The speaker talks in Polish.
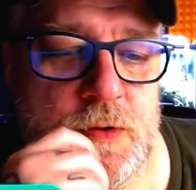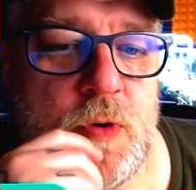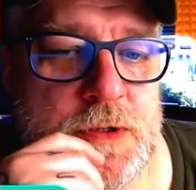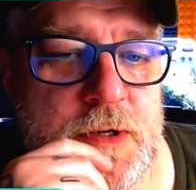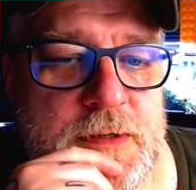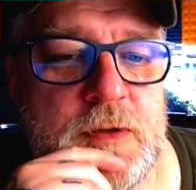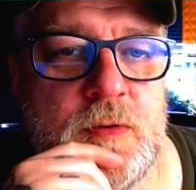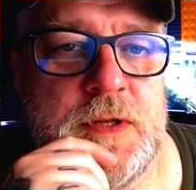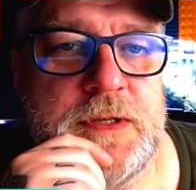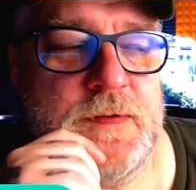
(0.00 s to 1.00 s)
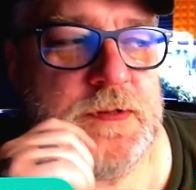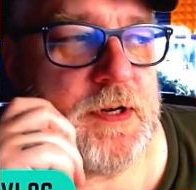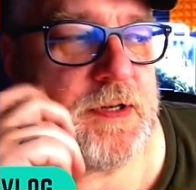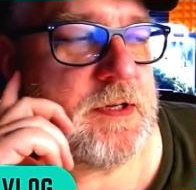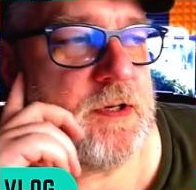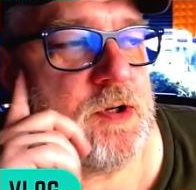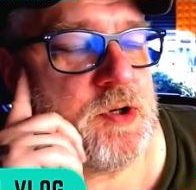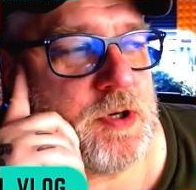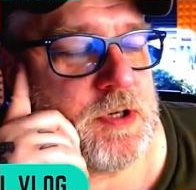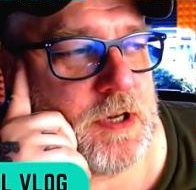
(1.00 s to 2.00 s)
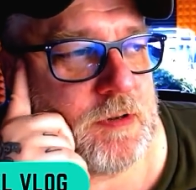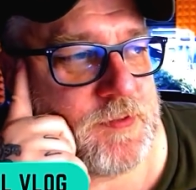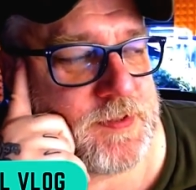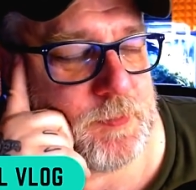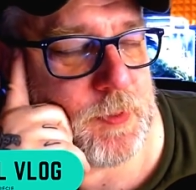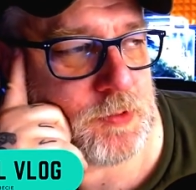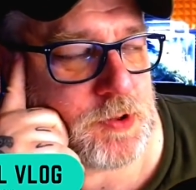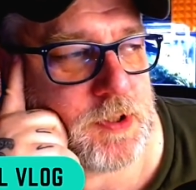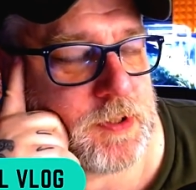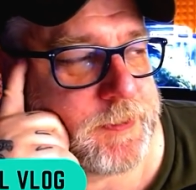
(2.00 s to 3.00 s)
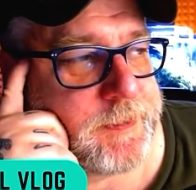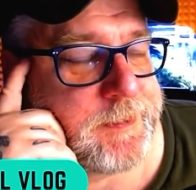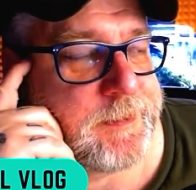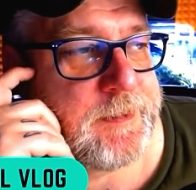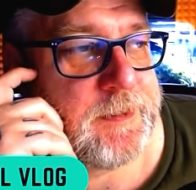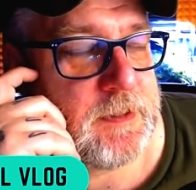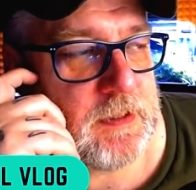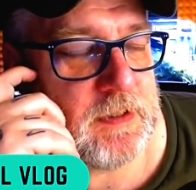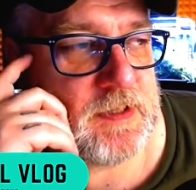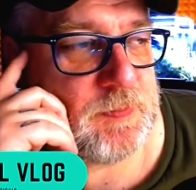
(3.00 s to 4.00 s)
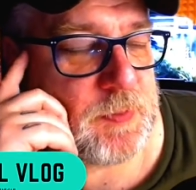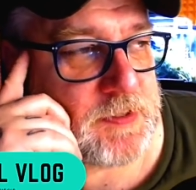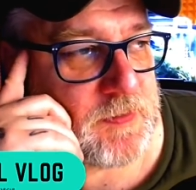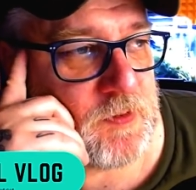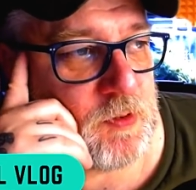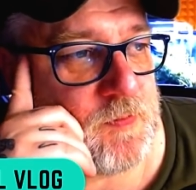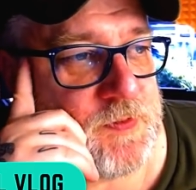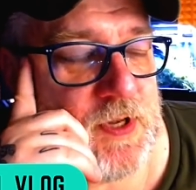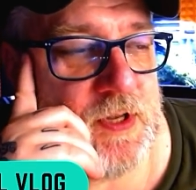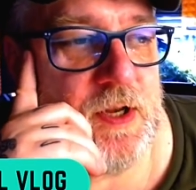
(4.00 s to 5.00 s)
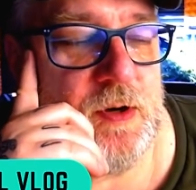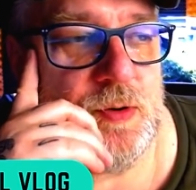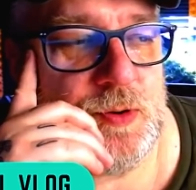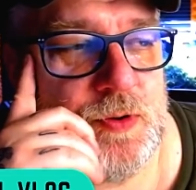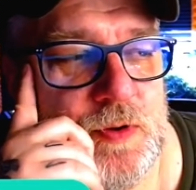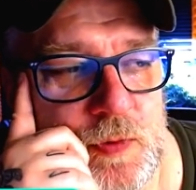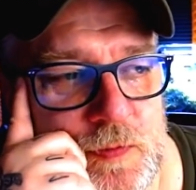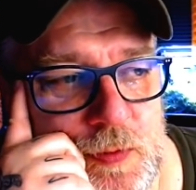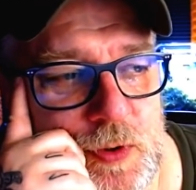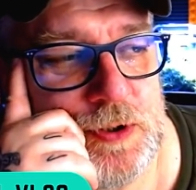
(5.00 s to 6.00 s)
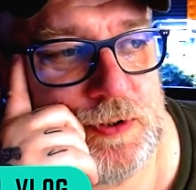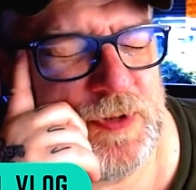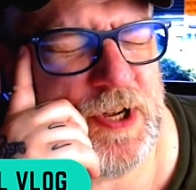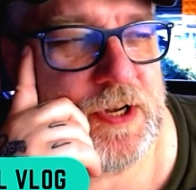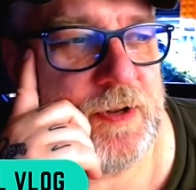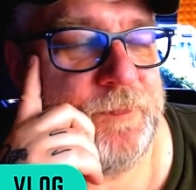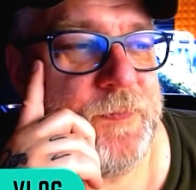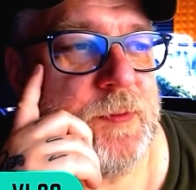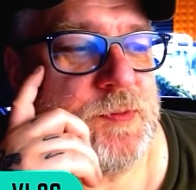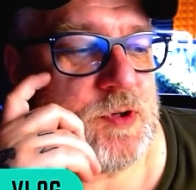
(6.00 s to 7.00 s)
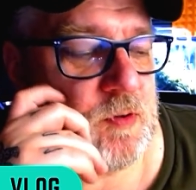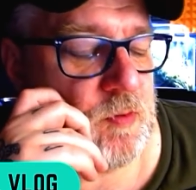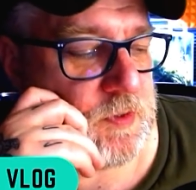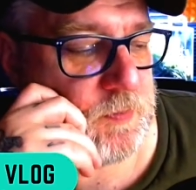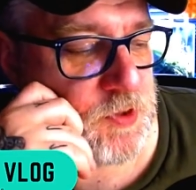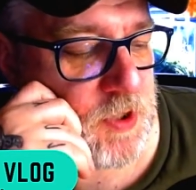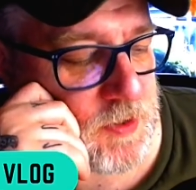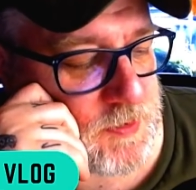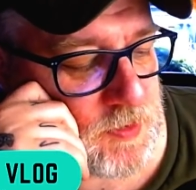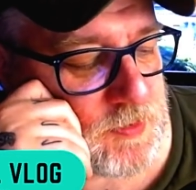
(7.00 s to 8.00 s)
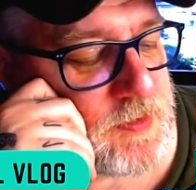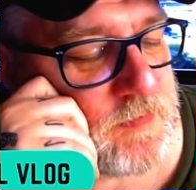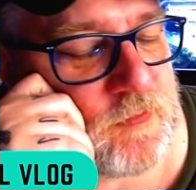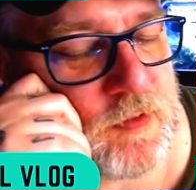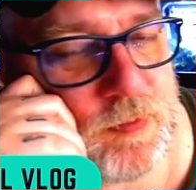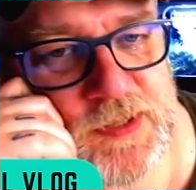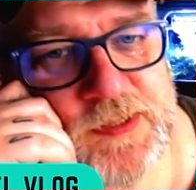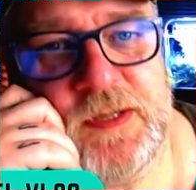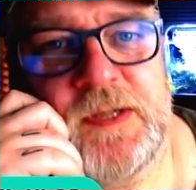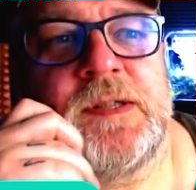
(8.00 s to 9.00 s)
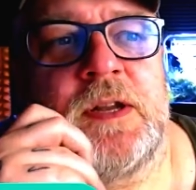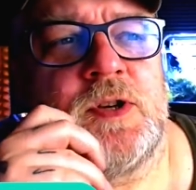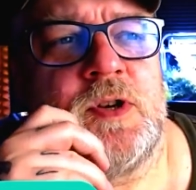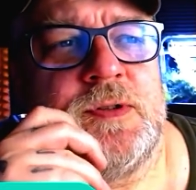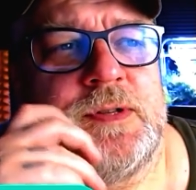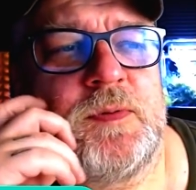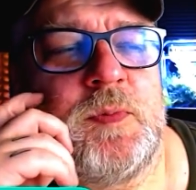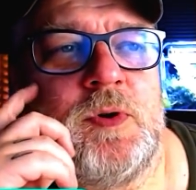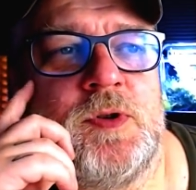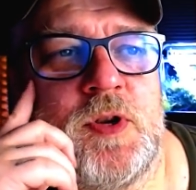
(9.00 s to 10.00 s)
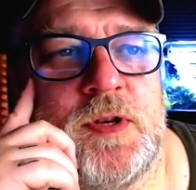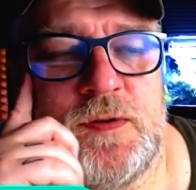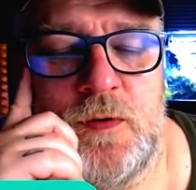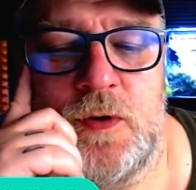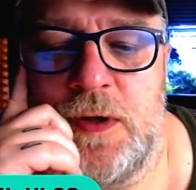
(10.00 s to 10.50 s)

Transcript: głośna sytuacja w Stanach Zjednoczonych, jak wysypał się jeden z pracowników CNN-u, który mówił o tym, jak na przykład przekazując informacje zastraszające społeczeństwo,